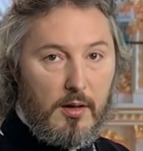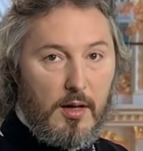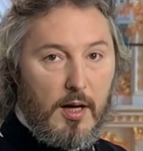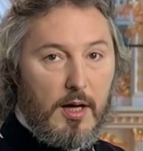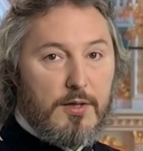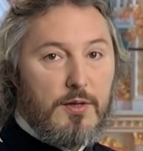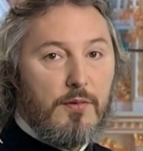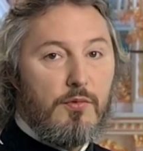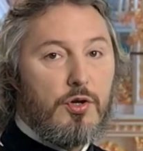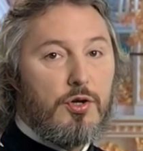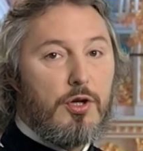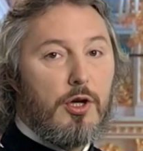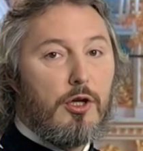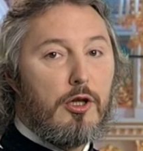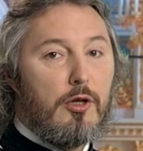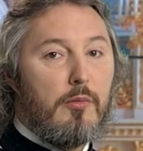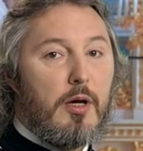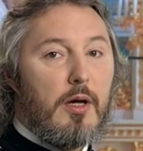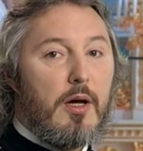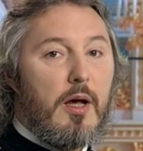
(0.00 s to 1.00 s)
А
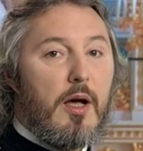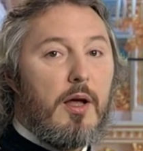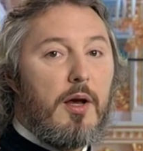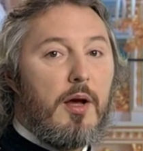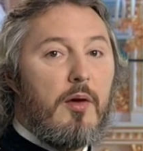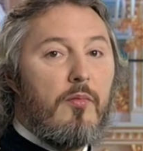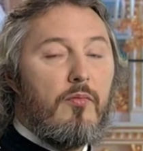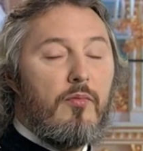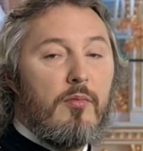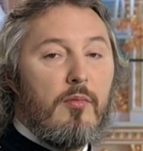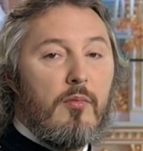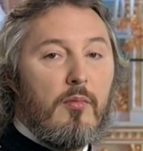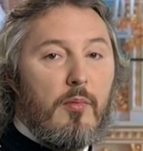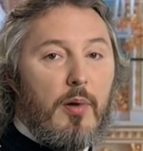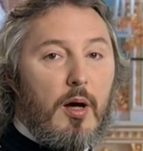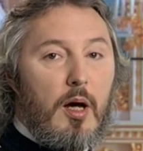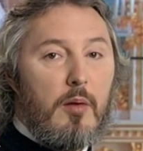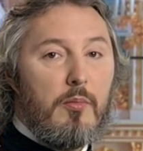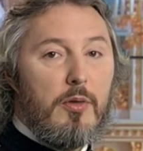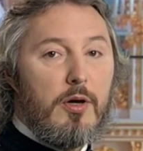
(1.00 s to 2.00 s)
священный Макарий
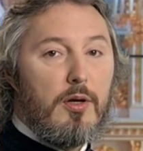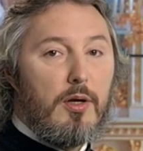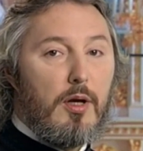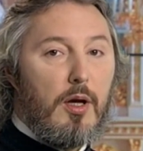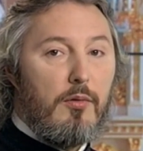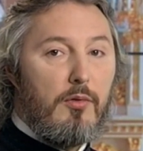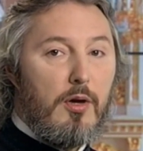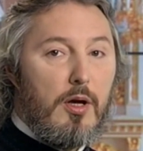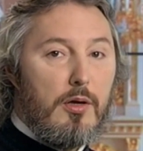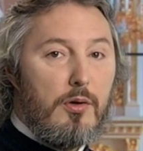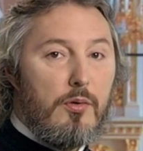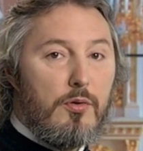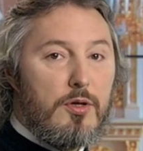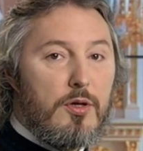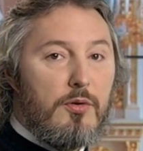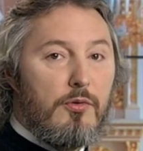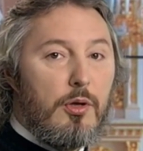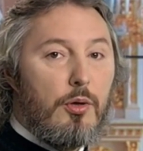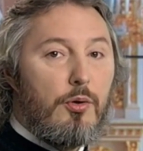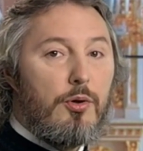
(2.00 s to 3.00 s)
по обыкновению
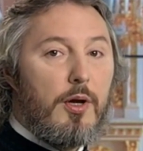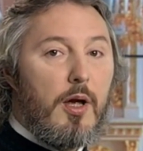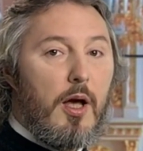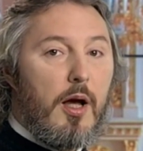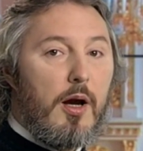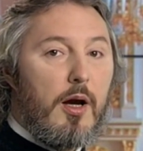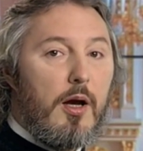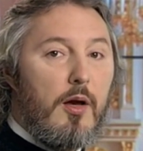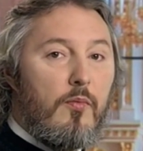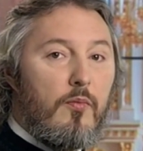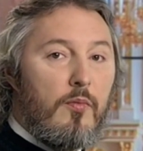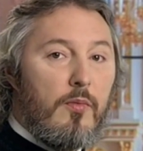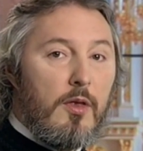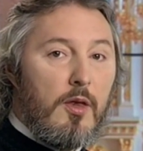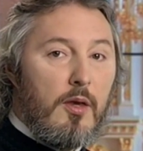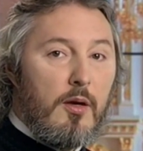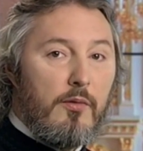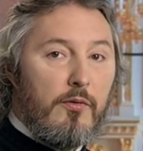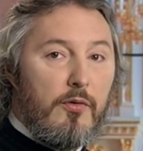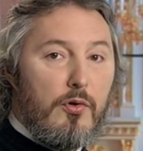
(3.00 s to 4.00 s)
Святой горы
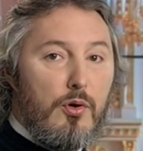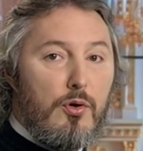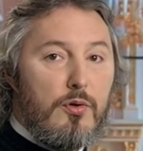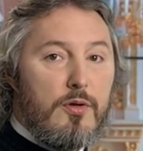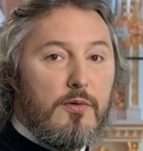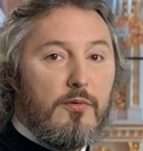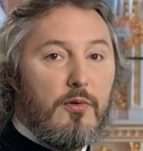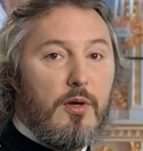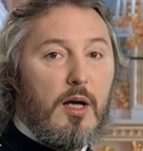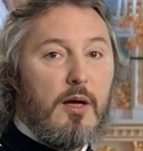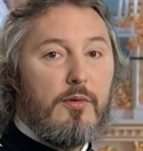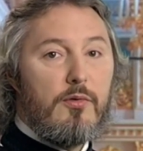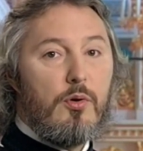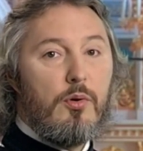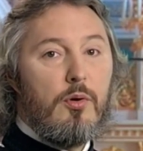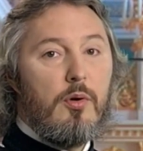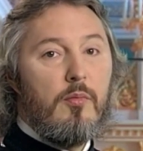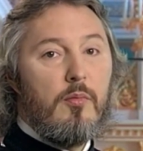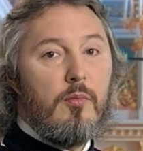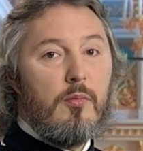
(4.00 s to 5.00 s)
внес в
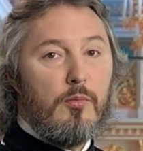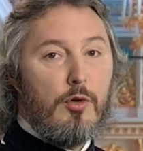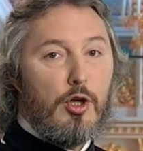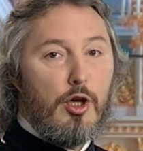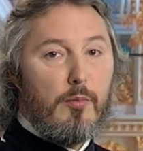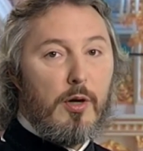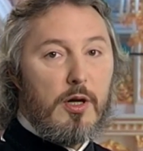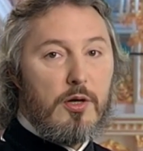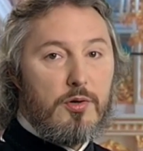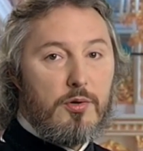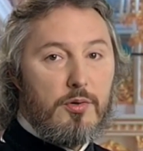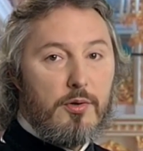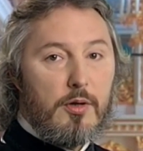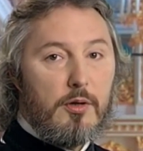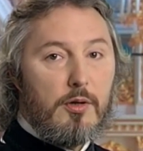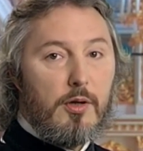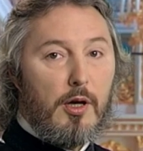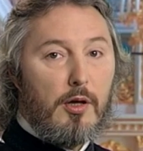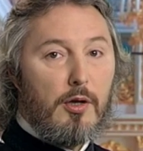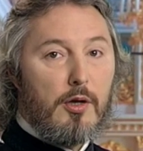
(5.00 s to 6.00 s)
лавру небольшой
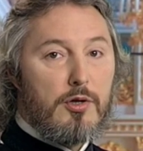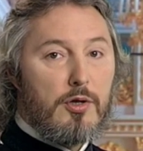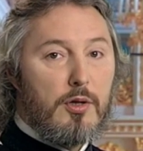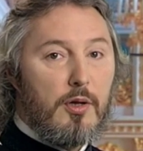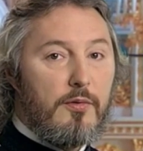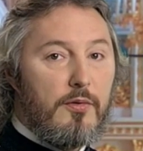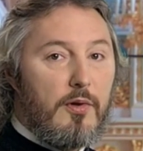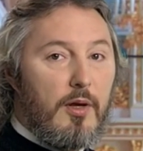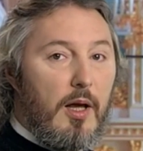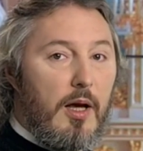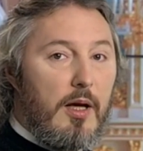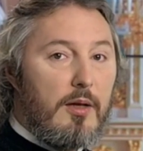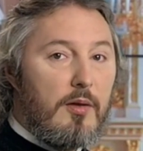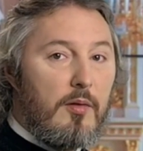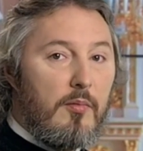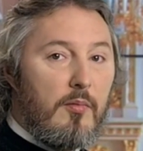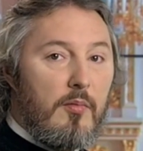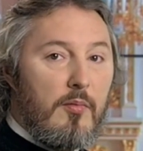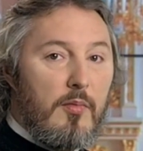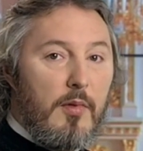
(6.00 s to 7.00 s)
денежный
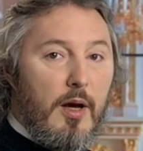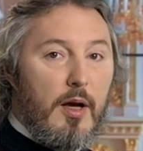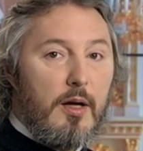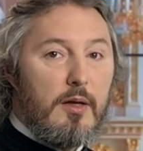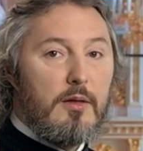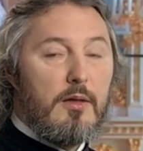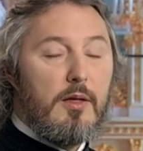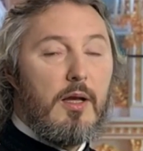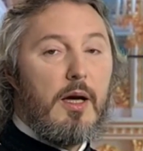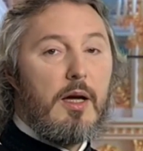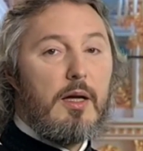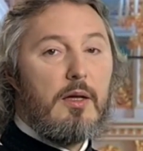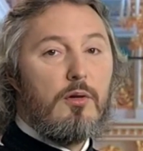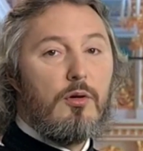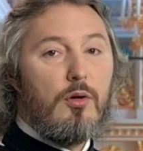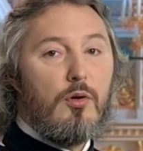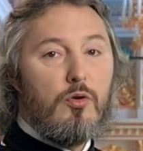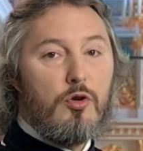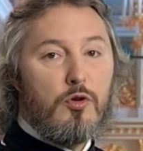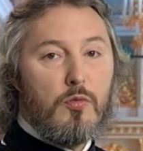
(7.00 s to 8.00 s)
вклад как дань
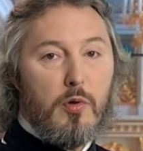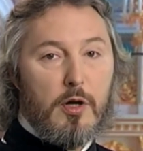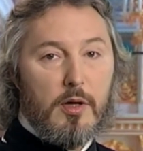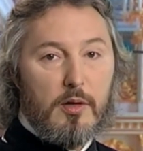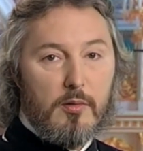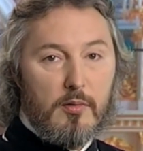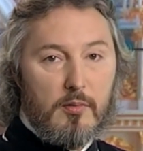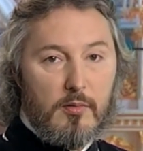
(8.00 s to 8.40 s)
дружбы,